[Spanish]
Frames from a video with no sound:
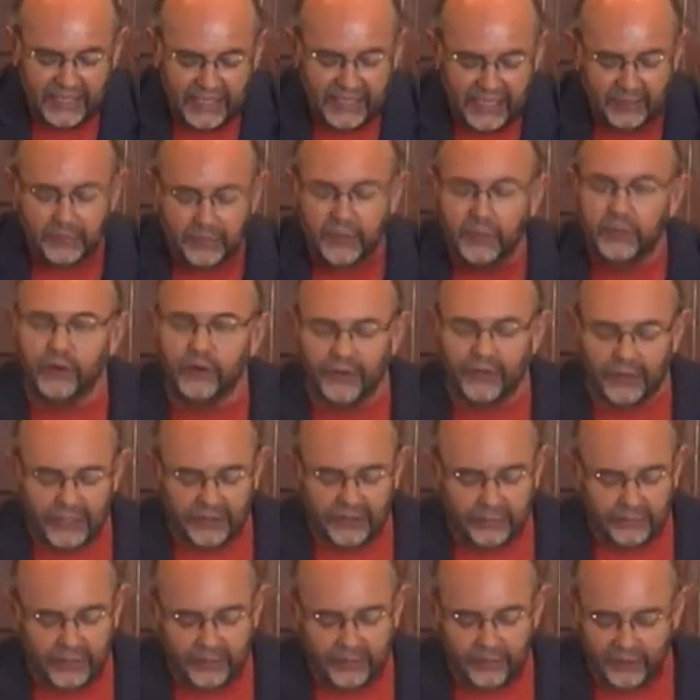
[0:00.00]
en
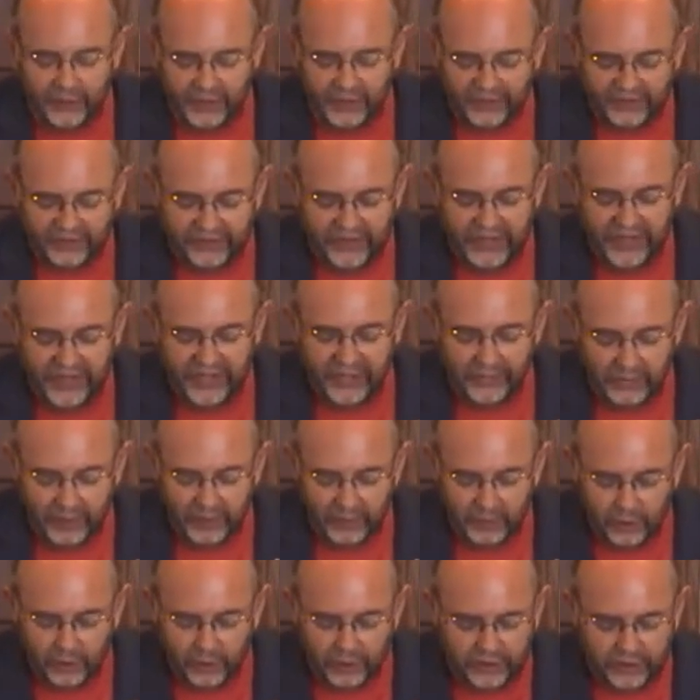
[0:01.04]
mi biografía y en mi
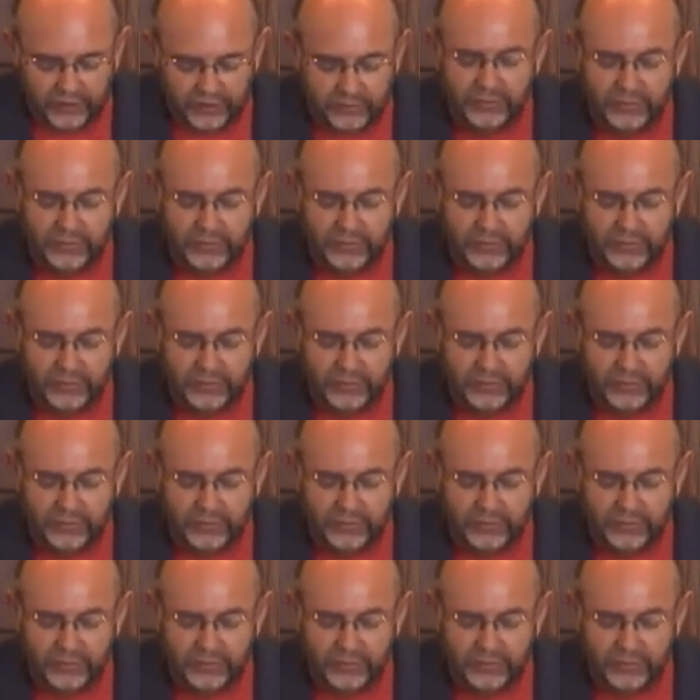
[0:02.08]
blog.